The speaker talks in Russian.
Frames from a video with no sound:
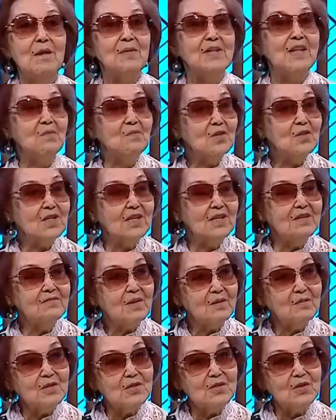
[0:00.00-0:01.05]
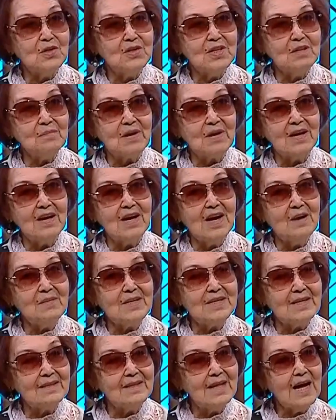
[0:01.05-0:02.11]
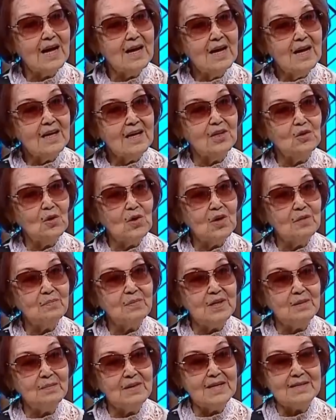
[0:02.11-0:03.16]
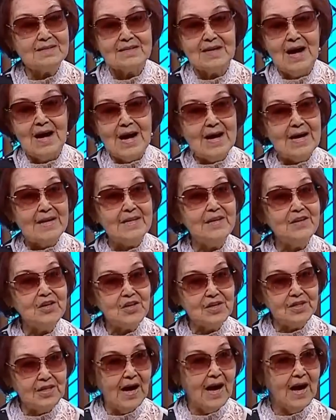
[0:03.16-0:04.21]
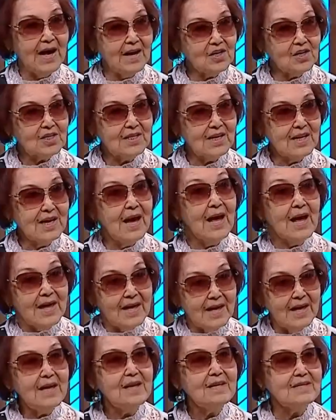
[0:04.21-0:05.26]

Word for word: потому что информационная программа — это та, которая, понимаете, начинаешь ты и